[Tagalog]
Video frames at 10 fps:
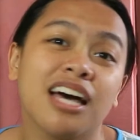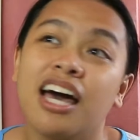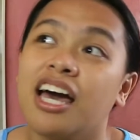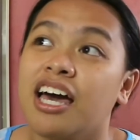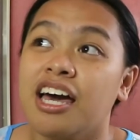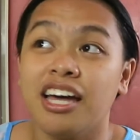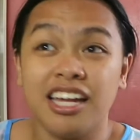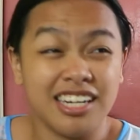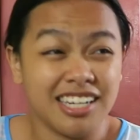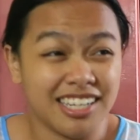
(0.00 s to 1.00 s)
sa
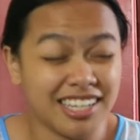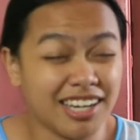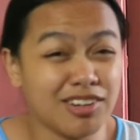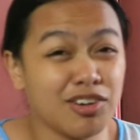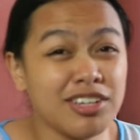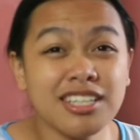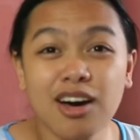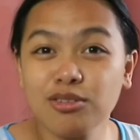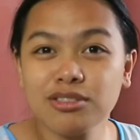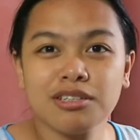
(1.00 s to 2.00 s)
ano,
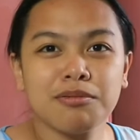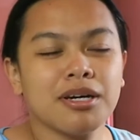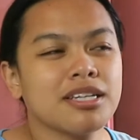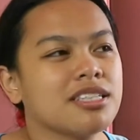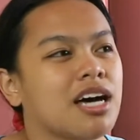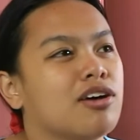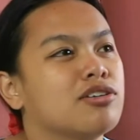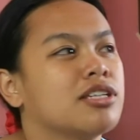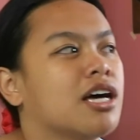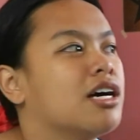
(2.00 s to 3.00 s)
isa ako sa mga
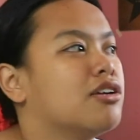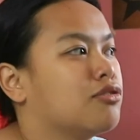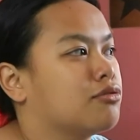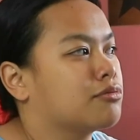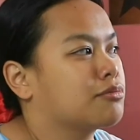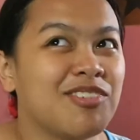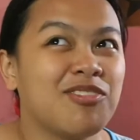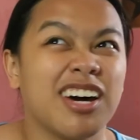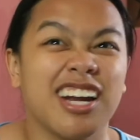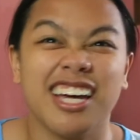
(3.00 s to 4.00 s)
tao na, ano,
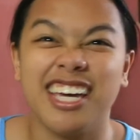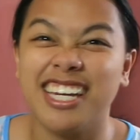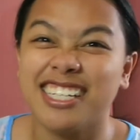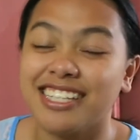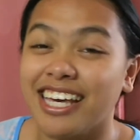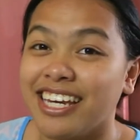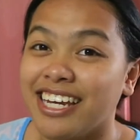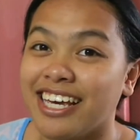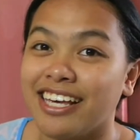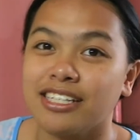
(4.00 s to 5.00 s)
parang inis na
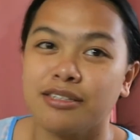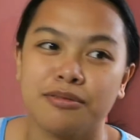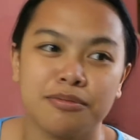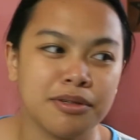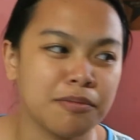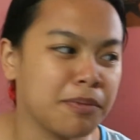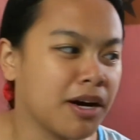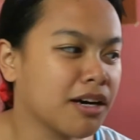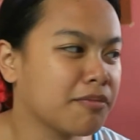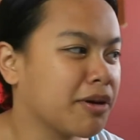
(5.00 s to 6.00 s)
inis
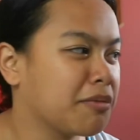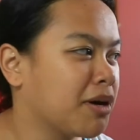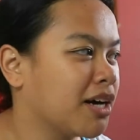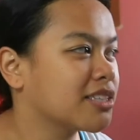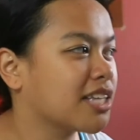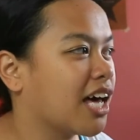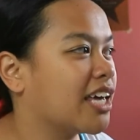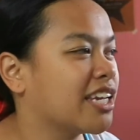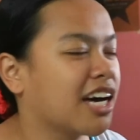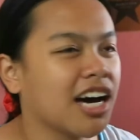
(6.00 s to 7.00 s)
kapag may mga
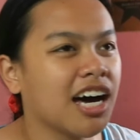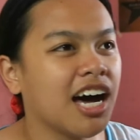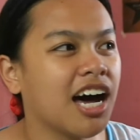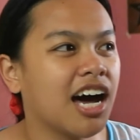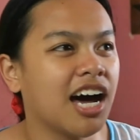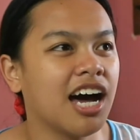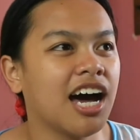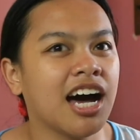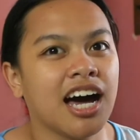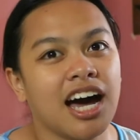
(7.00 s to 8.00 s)
tae ng,
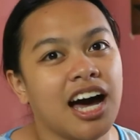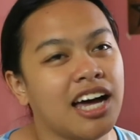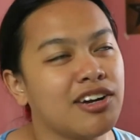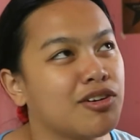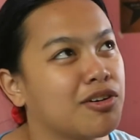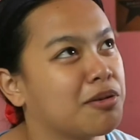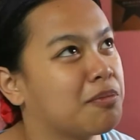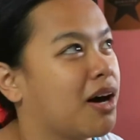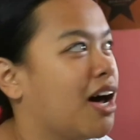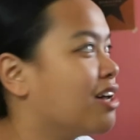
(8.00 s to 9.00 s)
ah, ano, ng
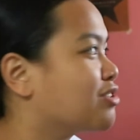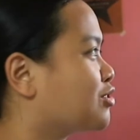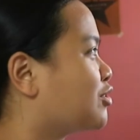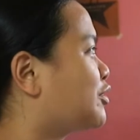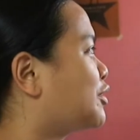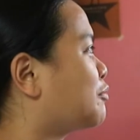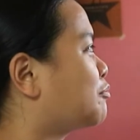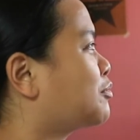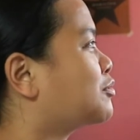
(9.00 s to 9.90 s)
mga aso or ng